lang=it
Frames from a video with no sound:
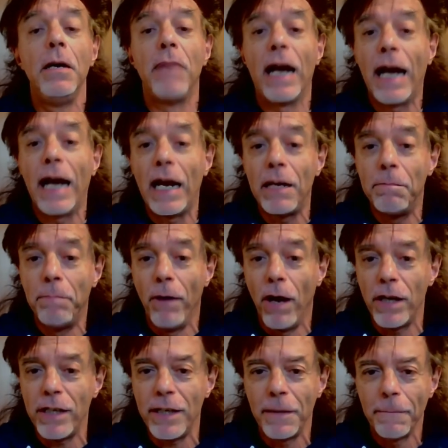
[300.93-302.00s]
Magari
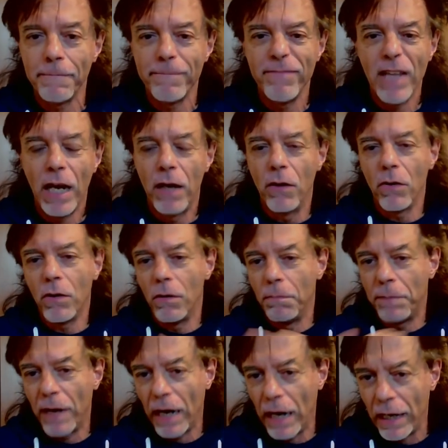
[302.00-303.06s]
poi non
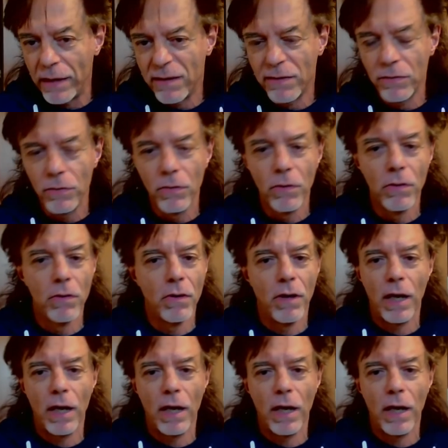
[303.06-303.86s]
comprerà nessuno,